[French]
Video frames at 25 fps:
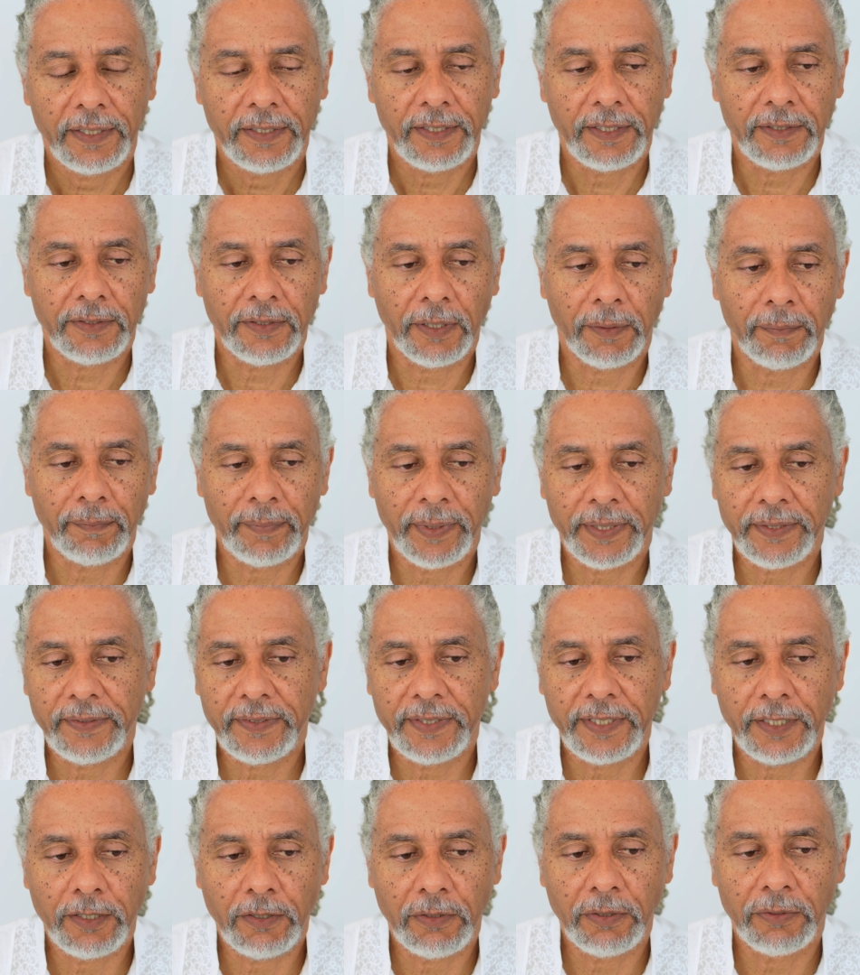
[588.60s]
des, tempêtes,
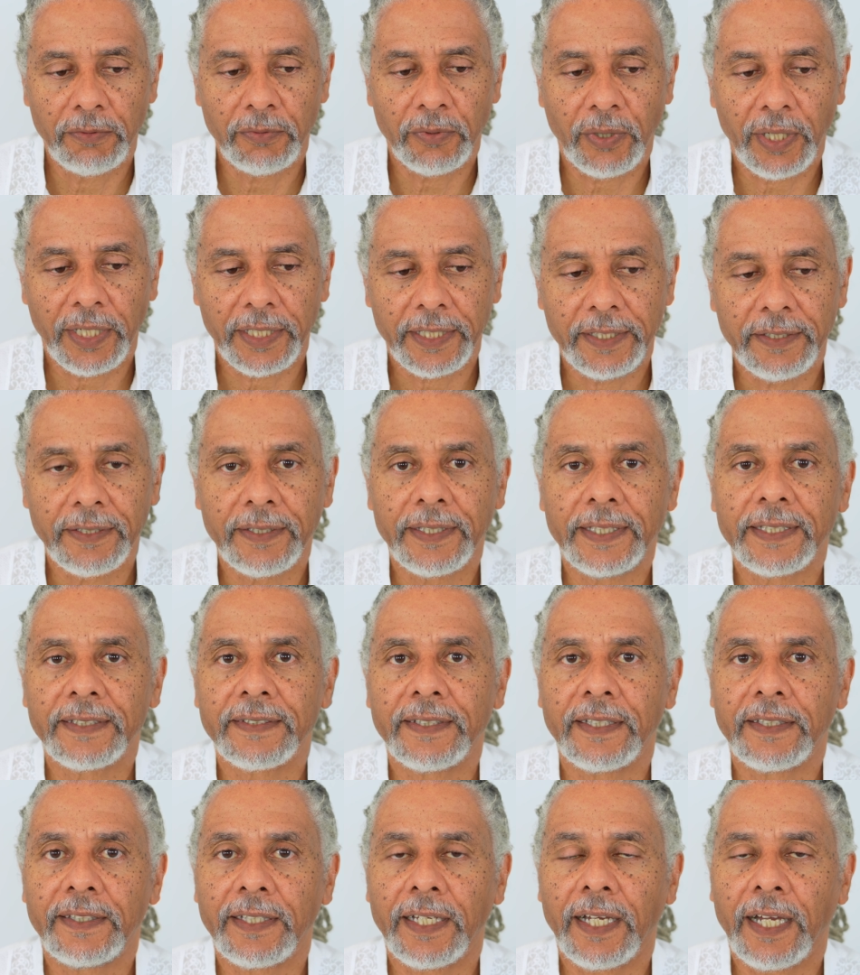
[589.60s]
cyclones, ouragans,
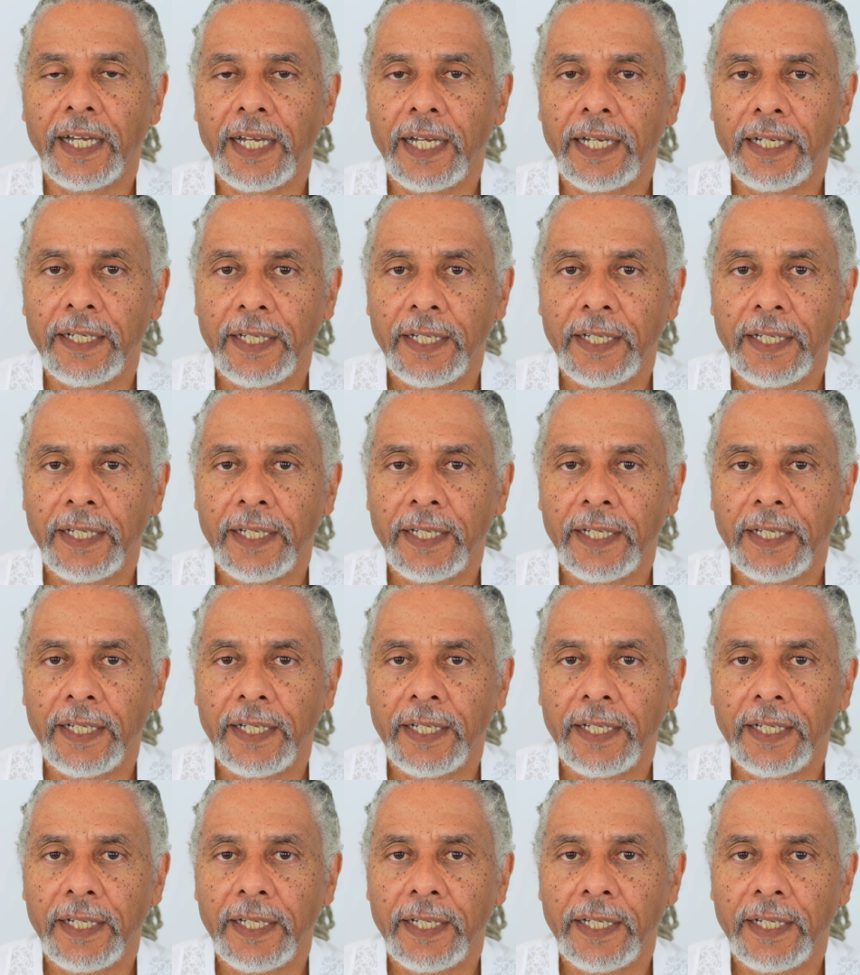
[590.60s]
etc.,